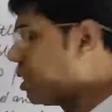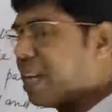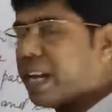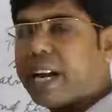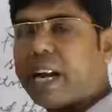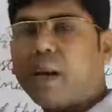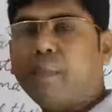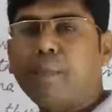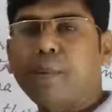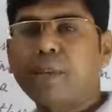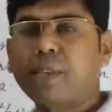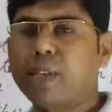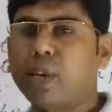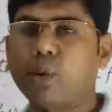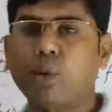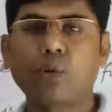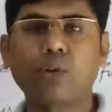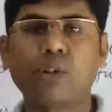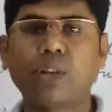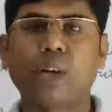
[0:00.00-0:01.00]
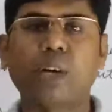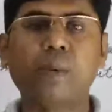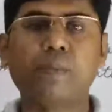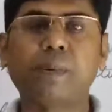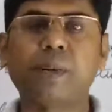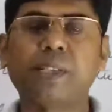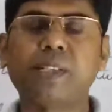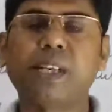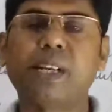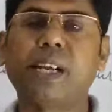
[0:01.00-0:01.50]
सेकेंड पर्सन और थर्ड
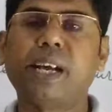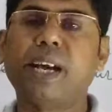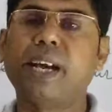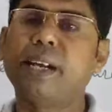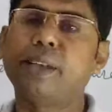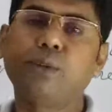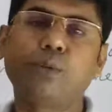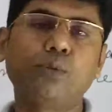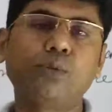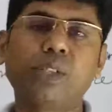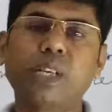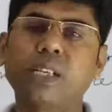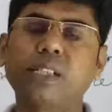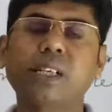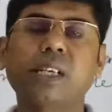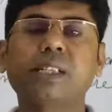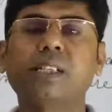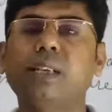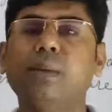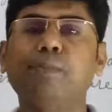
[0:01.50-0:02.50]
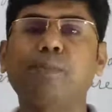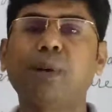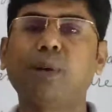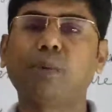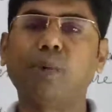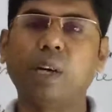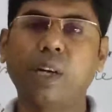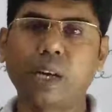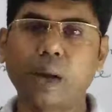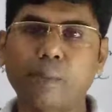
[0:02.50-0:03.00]
पर्सन है तो उसके साथ सिंपल
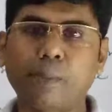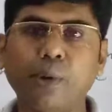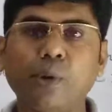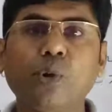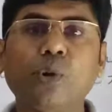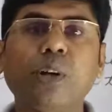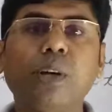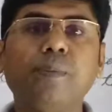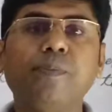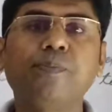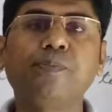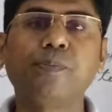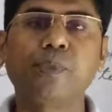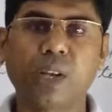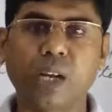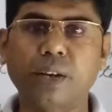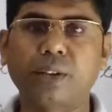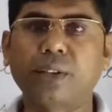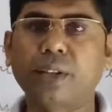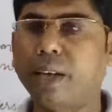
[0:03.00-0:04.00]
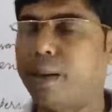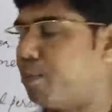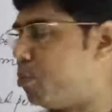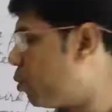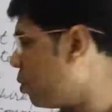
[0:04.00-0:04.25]
विल का प्रयोग करते हैं हम